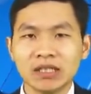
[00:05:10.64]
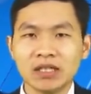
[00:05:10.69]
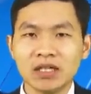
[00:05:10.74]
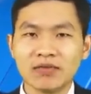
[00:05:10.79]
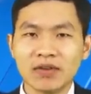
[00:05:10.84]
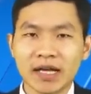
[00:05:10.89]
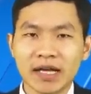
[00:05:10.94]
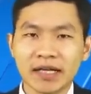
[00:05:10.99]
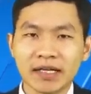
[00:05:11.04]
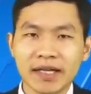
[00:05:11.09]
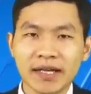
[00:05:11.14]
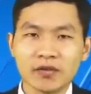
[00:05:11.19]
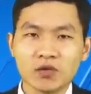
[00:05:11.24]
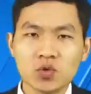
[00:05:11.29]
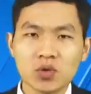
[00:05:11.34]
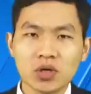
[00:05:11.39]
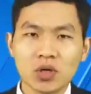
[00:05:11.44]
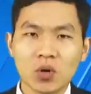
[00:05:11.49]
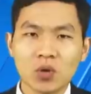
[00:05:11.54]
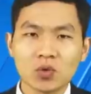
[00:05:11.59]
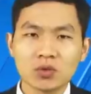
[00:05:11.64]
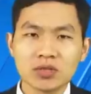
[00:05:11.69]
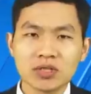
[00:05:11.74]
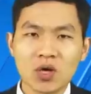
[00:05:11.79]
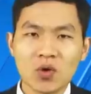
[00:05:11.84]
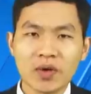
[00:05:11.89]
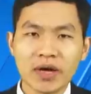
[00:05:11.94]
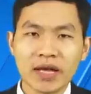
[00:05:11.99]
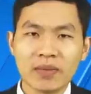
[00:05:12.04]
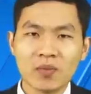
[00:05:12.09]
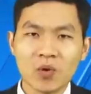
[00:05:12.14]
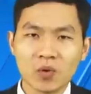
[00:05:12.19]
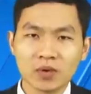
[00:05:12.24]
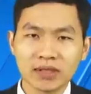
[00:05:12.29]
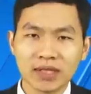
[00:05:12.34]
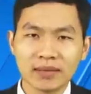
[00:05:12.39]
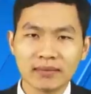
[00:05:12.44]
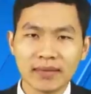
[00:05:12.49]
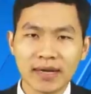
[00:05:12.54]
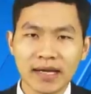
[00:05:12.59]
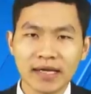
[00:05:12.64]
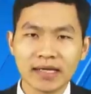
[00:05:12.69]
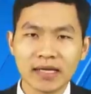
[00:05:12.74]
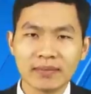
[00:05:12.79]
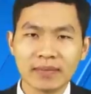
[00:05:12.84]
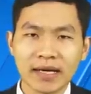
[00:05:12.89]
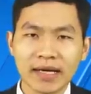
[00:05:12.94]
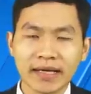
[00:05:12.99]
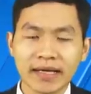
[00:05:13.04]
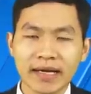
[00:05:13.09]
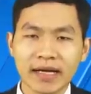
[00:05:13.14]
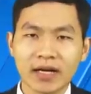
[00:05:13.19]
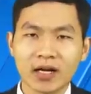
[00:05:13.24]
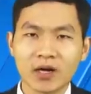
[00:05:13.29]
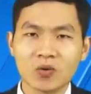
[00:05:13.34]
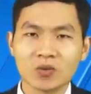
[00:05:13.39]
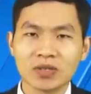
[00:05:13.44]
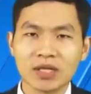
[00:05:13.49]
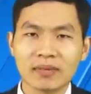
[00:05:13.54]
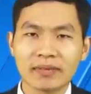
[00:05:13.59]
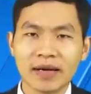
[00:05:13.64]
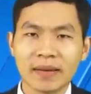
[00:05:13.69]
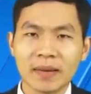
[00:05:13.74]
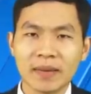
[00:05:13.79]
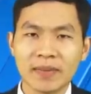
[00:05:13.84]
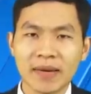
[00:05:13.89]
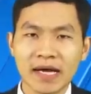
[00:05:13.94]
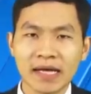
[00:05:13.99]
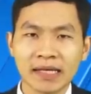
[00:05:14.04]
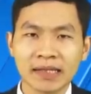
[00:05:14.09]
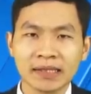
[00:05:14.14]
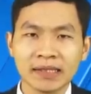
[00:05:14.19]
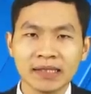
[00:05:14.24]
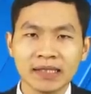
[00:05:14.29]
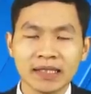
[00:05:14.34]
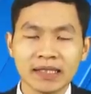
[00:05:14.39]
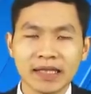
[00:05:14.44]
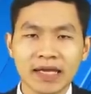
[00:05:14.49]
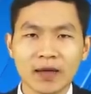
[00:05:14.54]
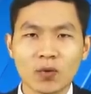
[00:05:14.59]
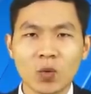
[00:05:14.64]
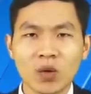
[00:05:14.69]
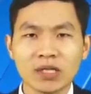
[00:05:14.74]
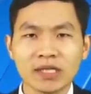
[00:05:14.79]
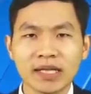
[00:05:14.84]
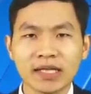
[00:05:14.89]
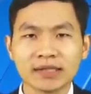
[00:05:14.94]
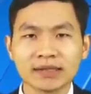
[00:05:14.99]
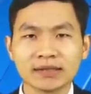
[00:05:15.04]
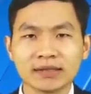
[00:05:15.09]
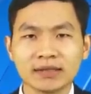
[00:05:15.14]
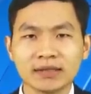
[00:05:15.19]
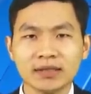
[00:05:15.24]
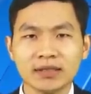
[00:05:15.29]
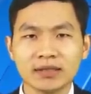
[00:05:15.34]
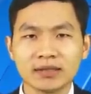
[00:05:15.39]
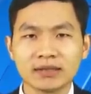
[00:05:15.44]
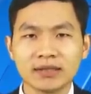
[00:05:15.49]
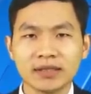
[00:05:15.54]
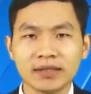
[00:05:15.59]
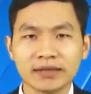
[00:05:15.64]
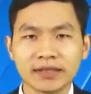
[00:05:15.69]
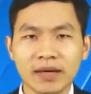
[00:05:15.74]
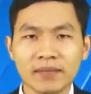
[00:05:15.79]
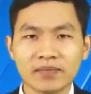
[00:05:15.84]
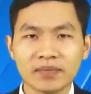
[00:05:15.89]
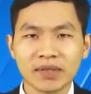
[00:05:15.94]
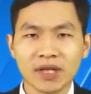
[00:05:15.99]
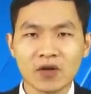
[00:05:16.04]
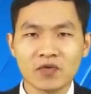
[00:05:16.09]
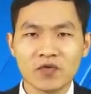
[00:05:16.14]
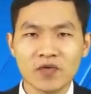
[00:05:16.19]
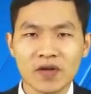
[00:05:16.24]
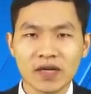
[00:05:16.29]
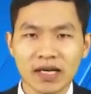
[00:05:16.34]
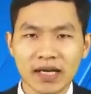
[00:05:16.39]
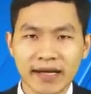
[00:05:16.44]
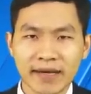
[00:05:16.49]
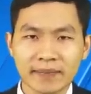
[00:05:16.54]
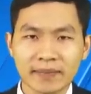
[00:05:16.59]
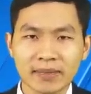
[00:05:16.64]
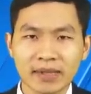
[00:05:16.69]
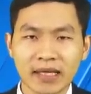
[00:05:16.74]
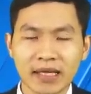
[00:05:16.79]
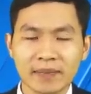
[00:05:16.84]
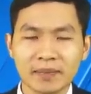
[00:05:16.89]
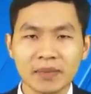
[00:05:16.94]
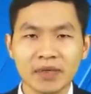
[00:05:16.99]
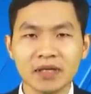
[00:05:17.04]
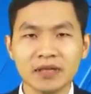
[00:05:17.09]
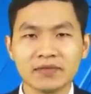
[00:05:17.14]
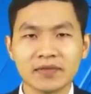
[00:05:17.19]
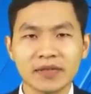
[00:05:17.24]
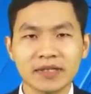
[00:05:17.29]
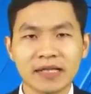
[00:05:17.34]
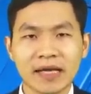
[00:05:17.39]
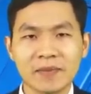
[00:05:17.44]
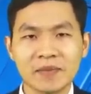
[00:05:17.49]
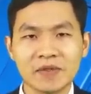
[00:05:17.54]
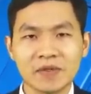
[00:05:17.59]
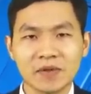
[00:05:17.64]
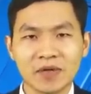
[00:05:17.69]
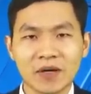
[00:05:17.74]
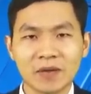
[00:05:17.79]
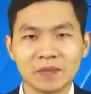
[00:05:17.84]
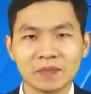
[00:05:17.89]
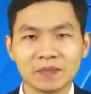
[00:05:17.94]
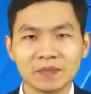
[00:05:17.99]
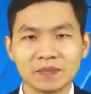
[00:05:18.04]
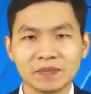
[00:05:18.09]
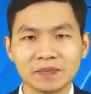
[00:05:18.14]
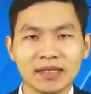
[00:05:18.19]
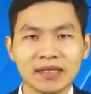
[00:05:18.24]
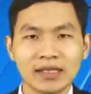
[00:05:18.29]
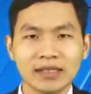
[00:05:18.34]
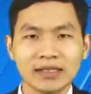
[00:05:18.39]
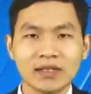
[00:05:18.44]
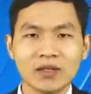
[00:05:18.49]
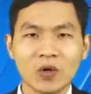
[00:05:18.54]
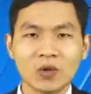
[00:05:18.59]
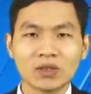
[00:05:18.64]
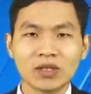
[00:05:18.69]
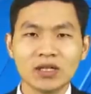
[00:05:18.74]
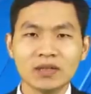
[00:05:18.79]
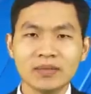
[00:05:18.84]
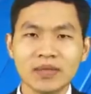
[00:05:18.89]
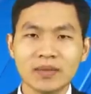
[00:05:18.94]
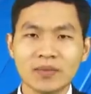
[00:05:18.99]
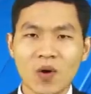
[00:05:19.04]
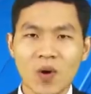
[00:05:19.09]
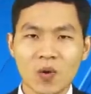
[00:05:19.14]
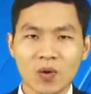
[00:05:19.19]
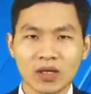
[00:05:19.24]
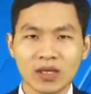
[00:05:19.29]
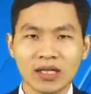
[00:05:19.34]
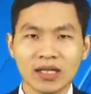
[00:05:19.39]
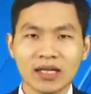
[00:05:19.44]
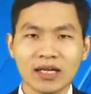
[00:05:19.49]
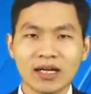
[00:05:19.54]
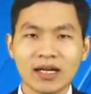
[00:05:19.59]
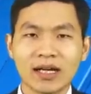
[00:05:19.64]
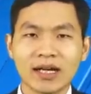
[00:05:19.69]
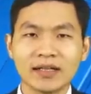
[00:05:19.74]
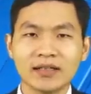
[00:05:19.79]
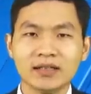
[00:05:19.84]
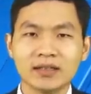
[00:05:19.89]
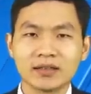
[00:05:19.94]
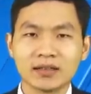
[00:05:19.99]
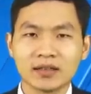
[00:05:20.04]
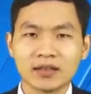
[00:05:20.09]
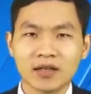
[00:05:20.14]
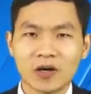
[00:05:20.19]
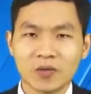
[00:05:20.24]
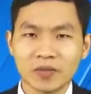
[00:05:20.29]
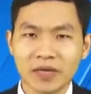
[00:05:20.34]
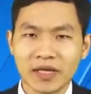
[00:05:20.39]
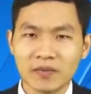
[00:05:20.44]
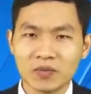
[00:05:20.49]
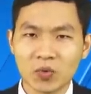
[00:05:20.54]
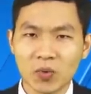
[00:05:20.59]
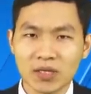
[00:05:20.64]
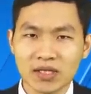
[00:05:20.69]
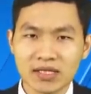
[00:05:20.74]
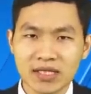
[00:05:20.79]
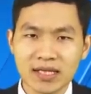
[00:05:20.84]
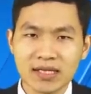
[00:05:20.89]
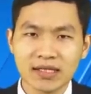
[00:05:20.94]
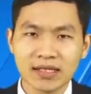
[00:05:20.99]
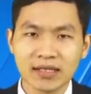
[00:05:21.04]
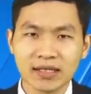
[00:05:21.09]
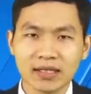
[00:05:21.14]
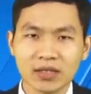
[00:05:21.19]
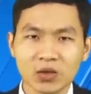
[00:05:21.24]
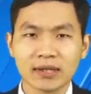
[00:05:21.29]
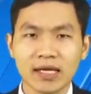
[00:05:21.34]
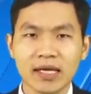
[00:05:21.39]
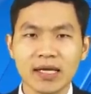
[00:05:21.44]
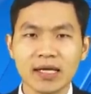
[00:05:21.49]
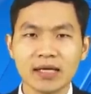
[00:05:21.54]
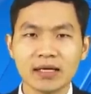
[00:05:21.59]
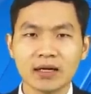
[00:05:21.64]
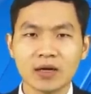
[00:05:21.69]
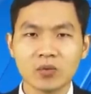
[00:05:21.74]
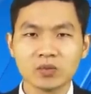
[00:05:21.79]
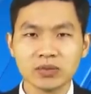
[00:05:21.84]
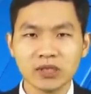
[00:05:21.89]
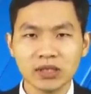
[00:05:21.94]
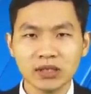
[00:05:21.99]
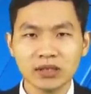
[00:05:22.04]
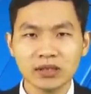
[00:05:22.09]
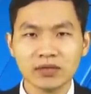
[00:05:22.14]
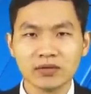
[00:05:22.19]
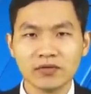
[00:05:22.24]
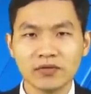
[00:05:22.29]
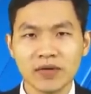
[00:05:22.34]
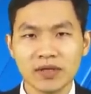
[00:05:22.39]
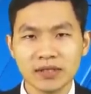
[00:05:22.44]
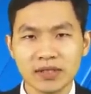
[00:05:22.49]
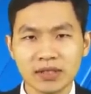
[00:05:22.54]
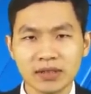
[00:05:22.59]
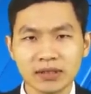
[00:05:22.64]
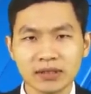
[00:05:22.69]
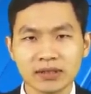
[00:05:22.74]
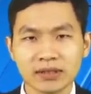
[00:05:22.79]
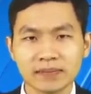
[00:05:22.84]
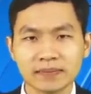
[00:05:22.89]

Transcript: Như vậy, nếu xuất ngũ sau ngày 1 tháng 7 năm 2023 thì quân nhân được trợ cấp tạo việc làm là 10,8 triệu đồng. Chế độ thứ 11 là được cộng điểm tuyển sinh, thi công chức, viên chức.